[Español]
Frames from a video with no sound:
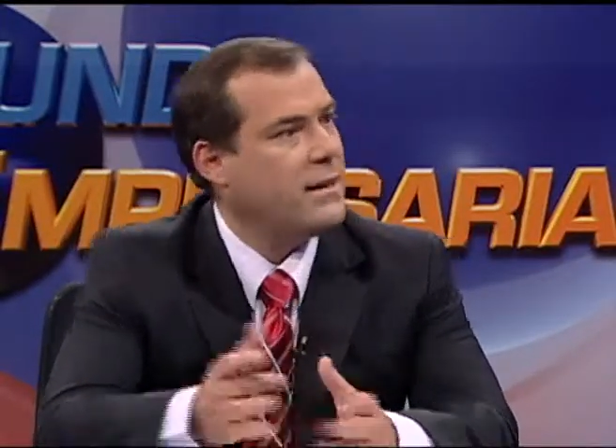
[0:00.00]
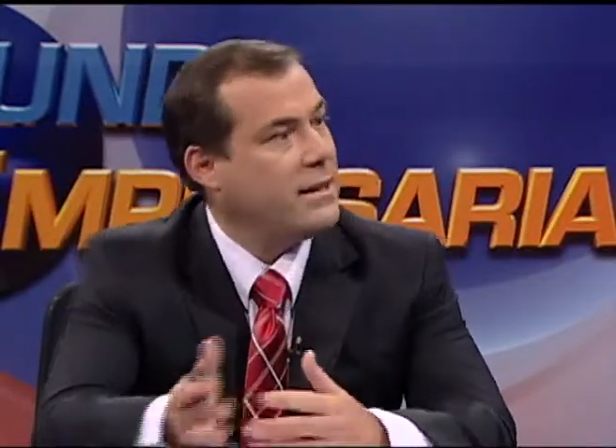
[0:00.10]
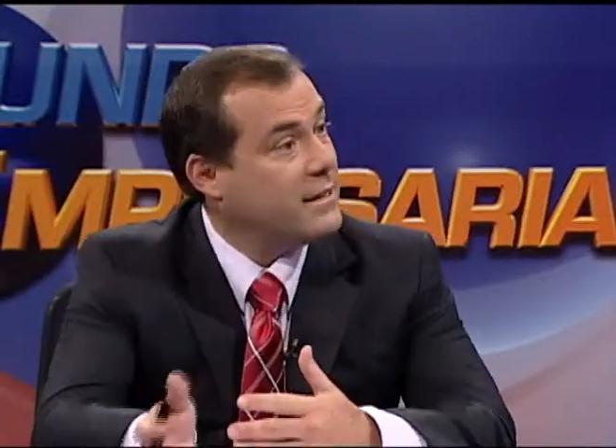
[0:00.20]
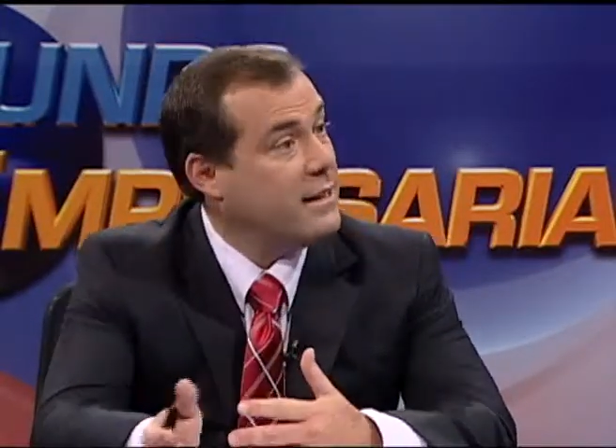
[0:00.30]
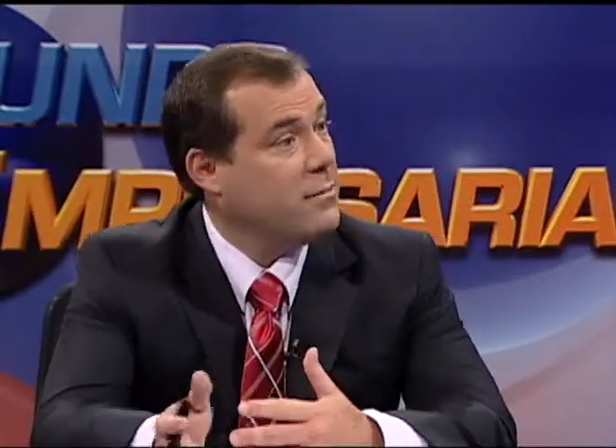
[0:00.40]

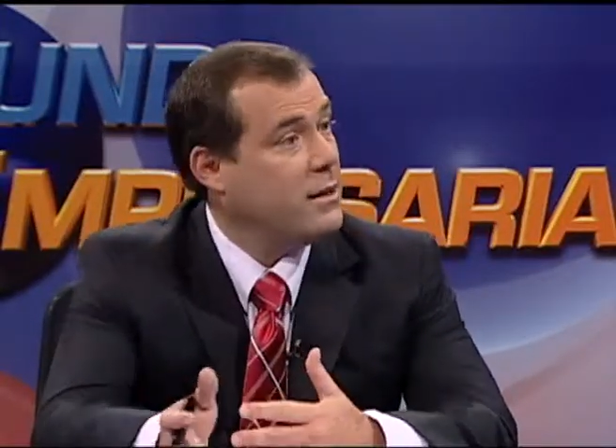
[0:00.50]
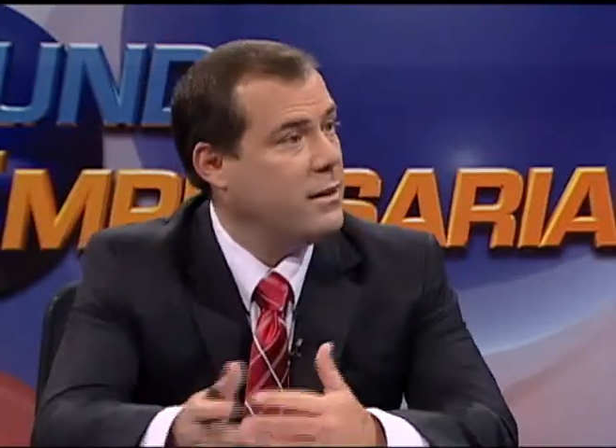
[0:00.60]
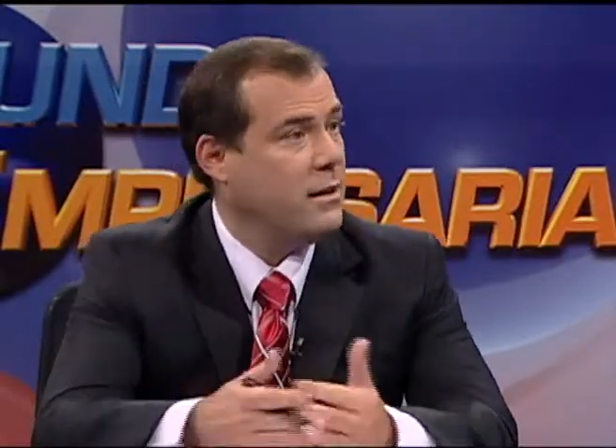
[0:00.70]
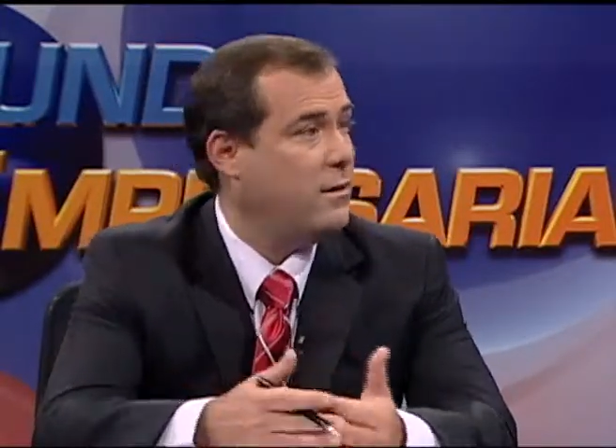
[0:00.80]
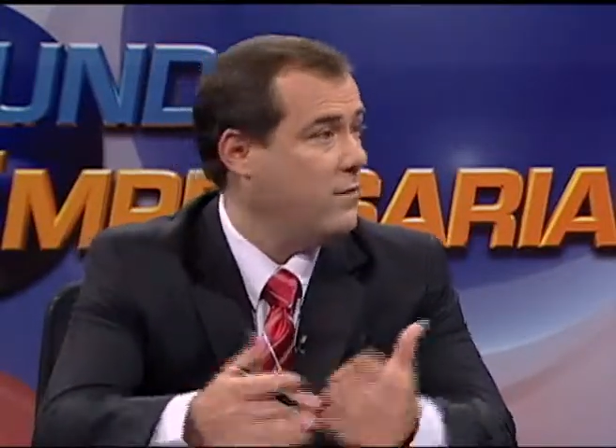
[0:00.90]

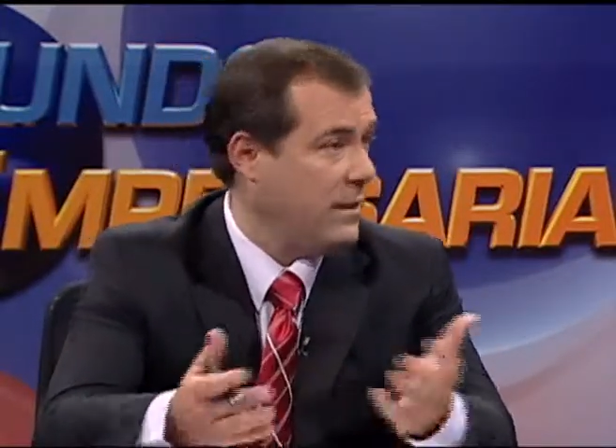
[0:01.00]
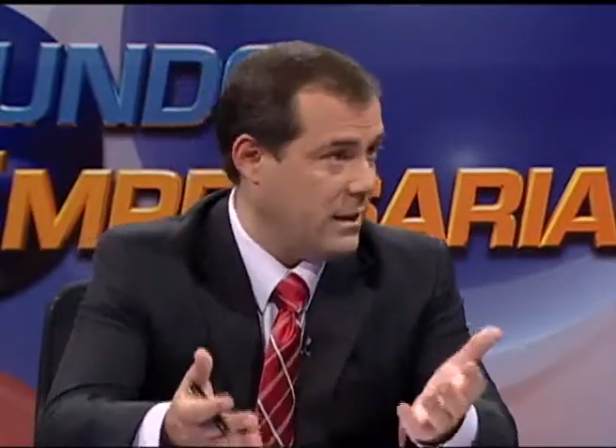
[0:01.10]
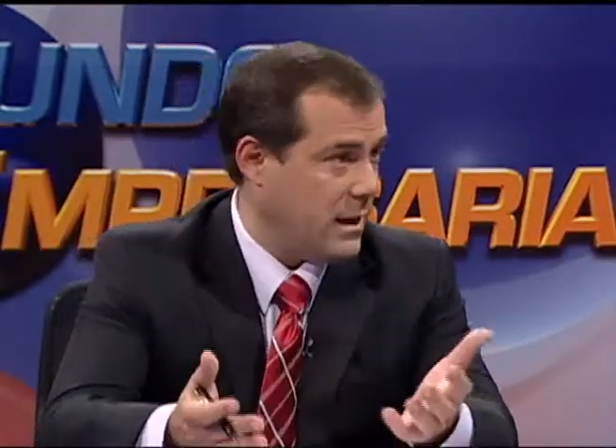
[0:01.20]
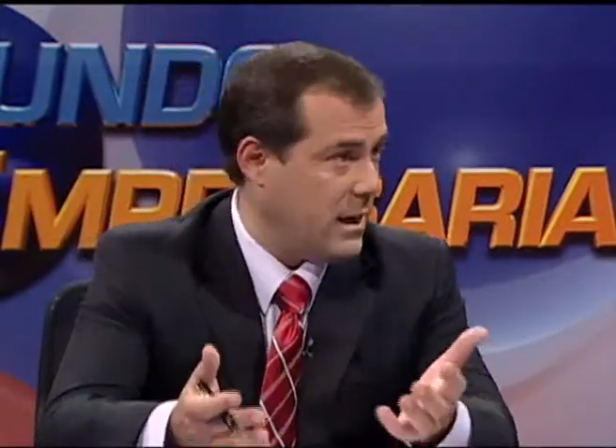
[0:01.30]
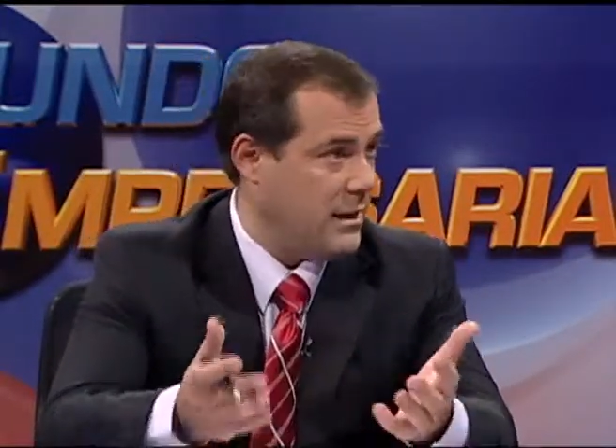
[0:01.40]
3M, en
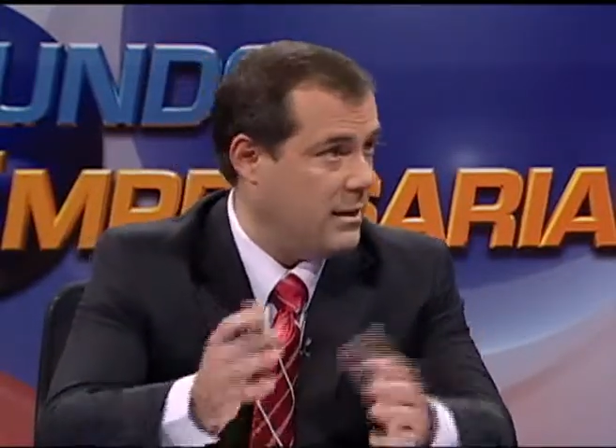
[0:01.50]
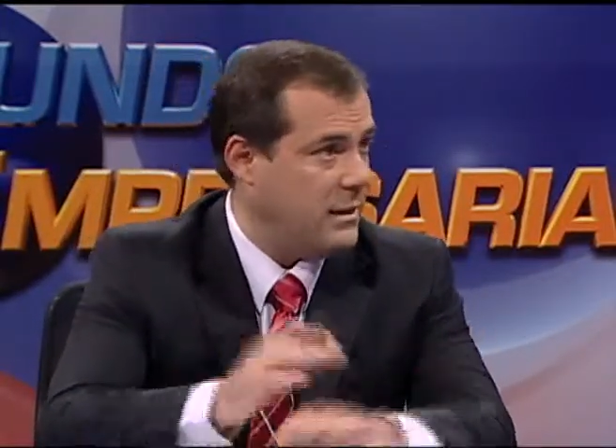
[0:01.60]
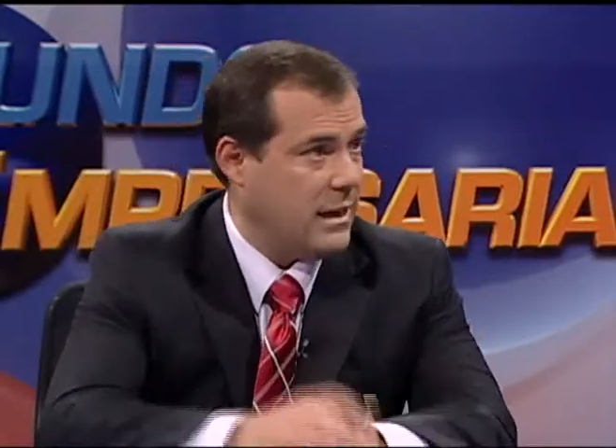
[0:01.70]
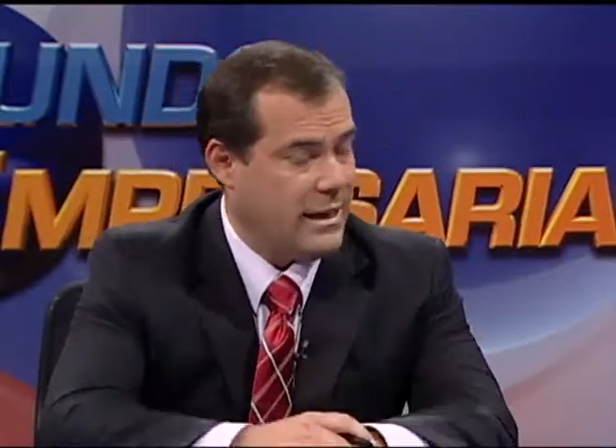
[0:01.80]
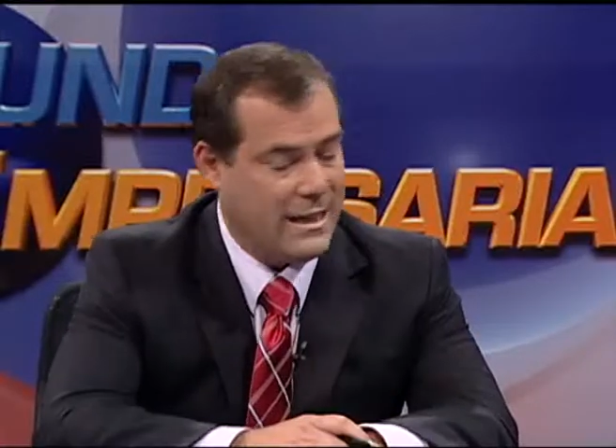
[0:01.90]
fin, hay,
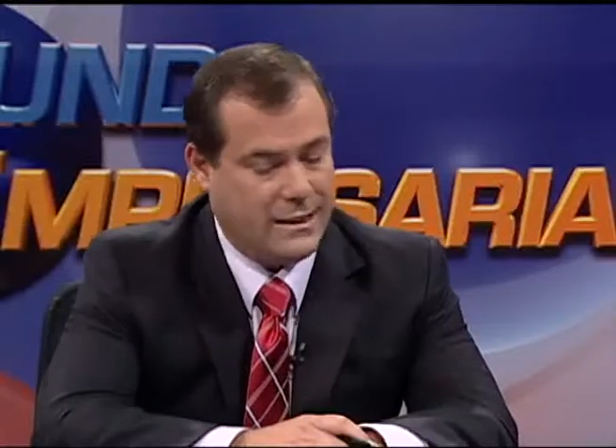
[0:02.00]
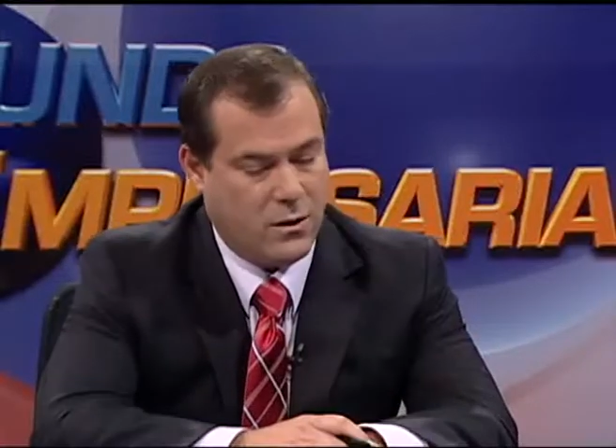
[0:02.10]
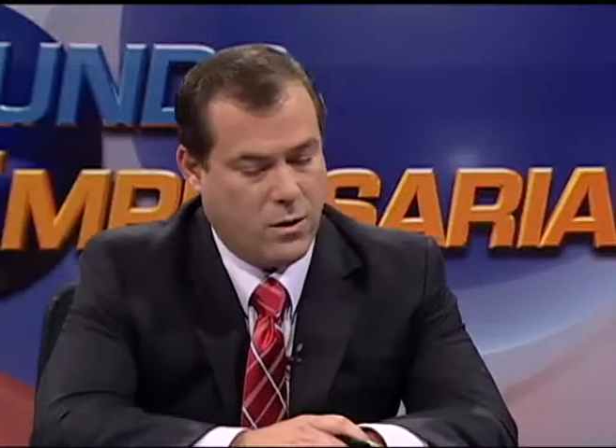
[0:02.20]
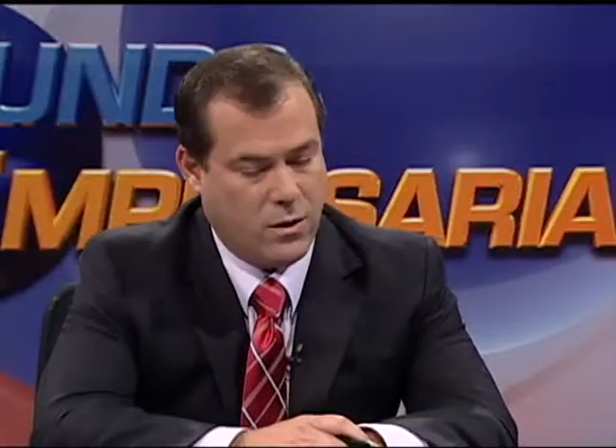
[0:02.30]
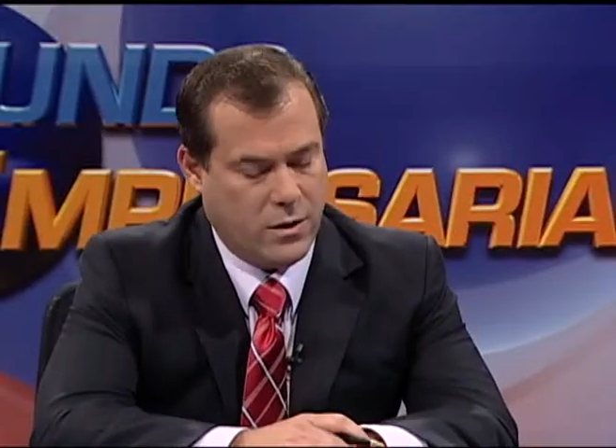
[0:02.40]
grandes
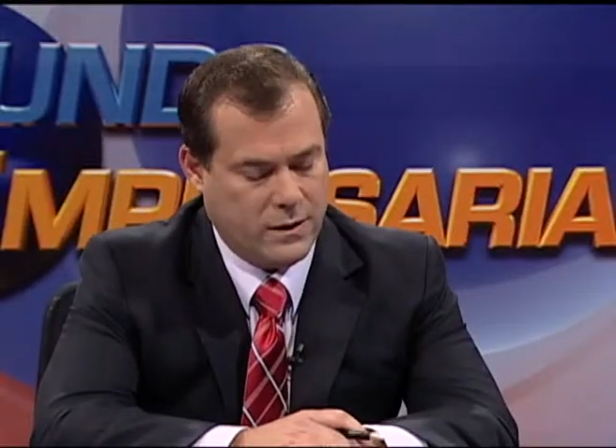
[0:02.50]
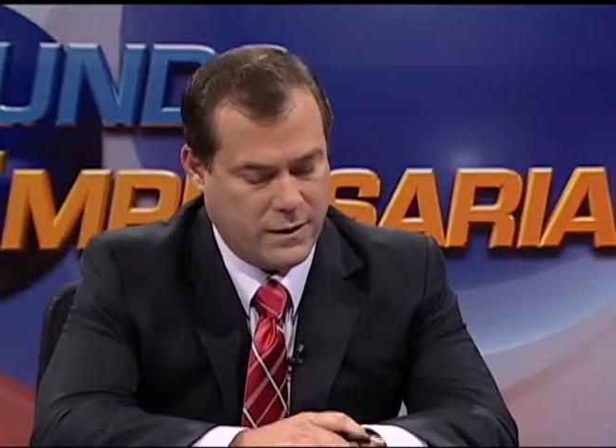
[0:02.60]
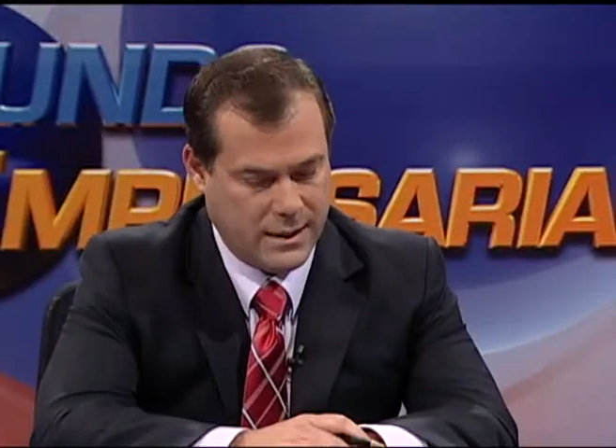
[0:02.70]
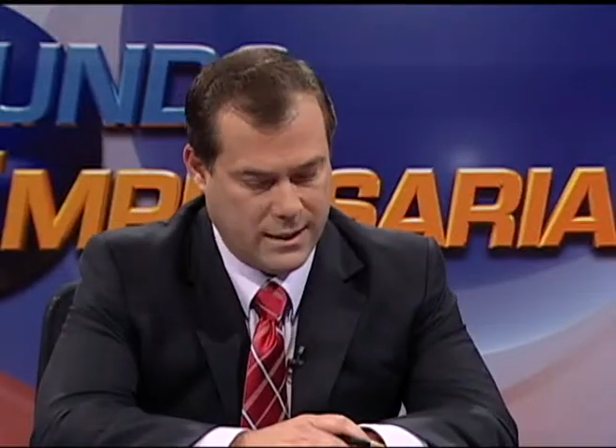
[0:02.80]
jugadores